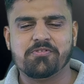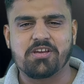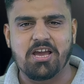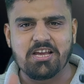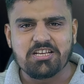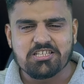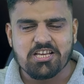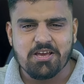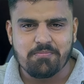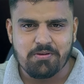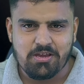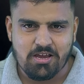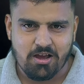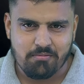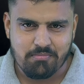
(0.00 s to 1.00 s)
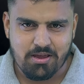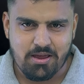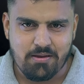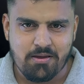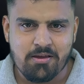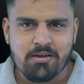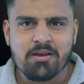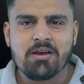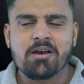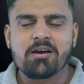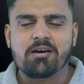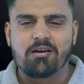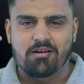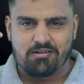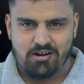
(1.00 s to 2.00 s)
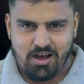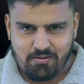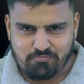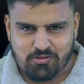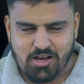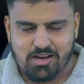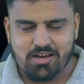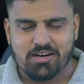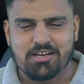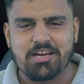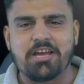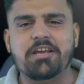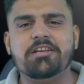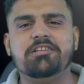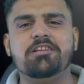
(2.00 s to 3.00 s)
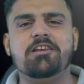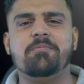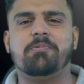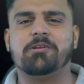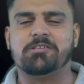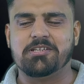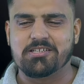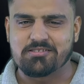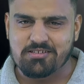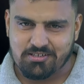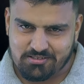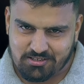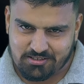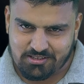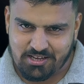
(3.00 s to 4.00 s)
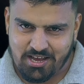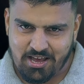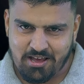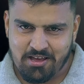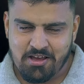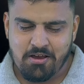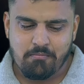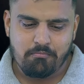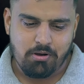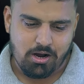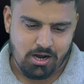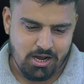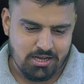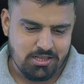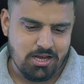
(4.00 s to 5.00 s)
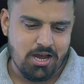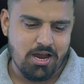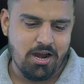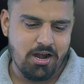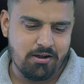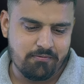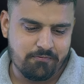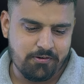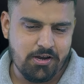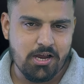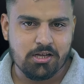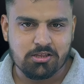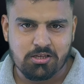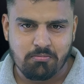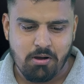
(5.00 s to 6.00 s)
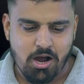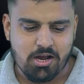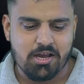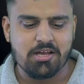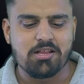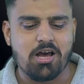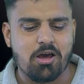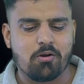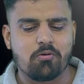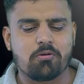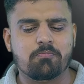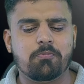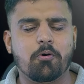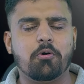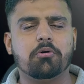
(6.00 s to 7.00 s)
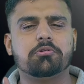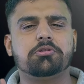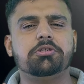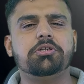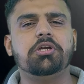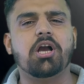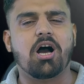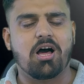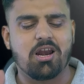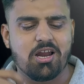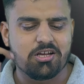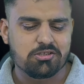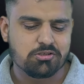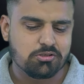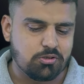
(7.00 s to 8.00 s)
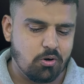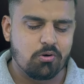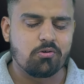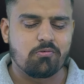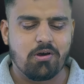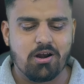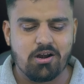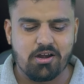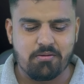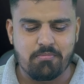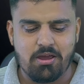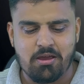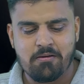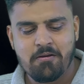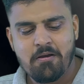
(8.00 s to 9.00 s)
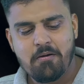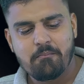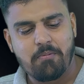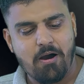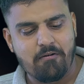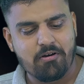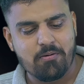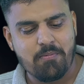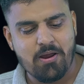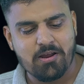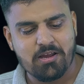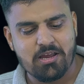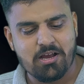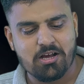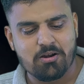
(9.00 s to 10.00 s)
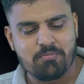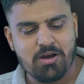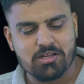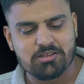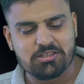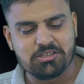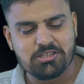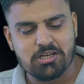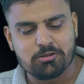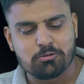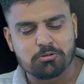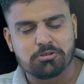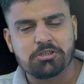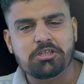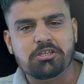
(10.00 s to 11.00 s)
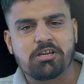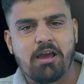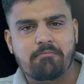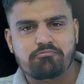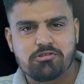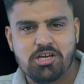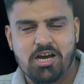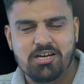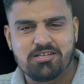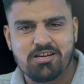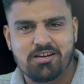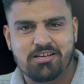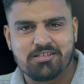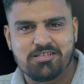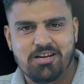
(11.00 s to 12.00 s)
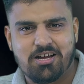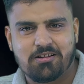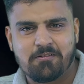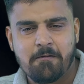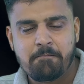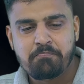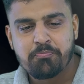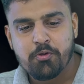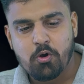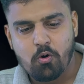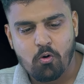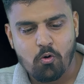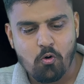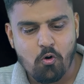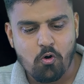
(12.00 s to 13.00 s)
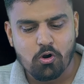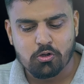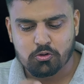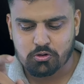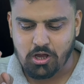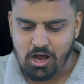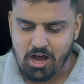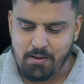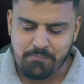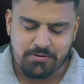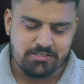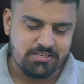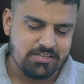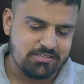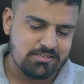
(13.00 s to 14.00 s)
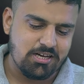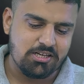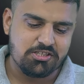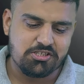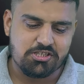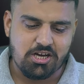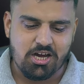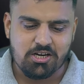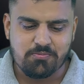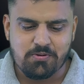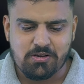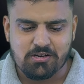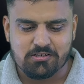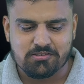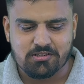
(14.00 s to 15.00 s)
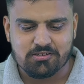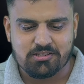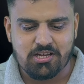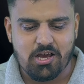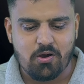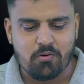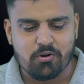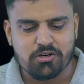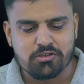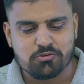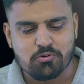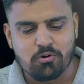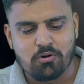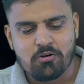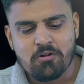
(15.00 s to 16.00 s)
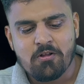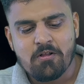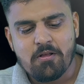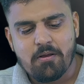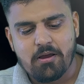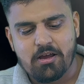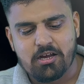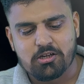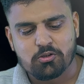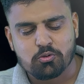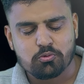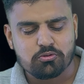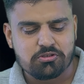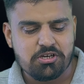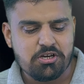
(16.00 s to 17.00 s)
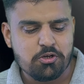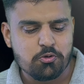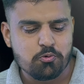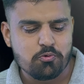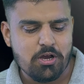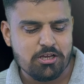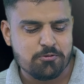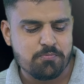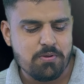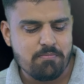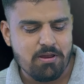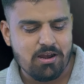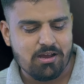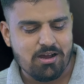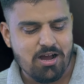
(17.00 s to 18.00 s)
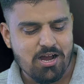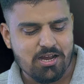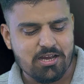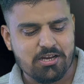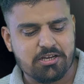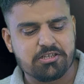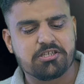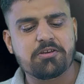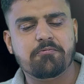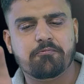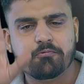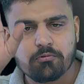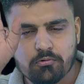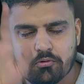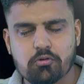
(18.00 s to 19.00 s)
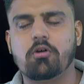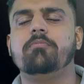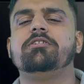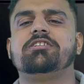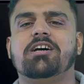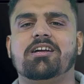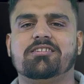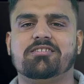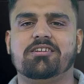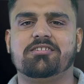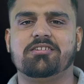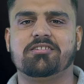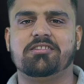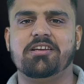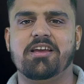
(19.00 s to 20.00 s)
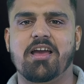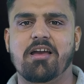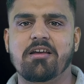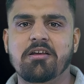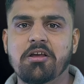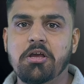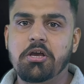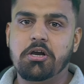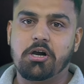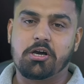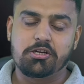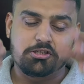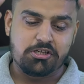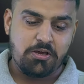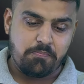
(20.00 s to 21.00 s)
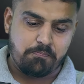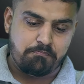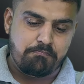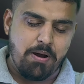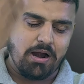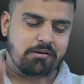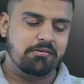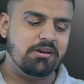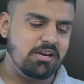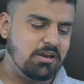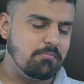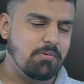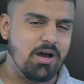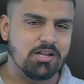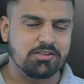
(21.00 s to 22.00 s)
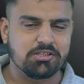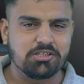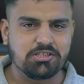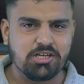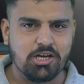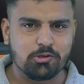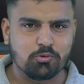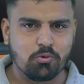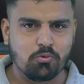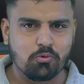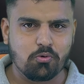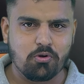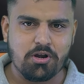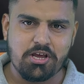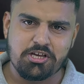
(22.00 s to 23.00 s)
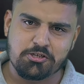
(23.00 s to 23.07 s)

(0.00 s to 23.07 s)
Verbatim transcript: कहीं से भी हमें रबता करके इजीली परचेज कर सकते हैं बकायदा हैंड फ्री एक धमाकेदार और बहुत ही आला साउंड क्वालिटी में पावर बैंक की अगर बात की जाए तो सी टाइप चार्जर के साथ और आप इसके साथ चार्ज भी कर सकते हैं और इसको दूसरी यूएसबी में लगा के किसी फोन को भी चार्ज कर सकते हैं अगर इसकी बैटरी की बात की जाए तो उन्होंने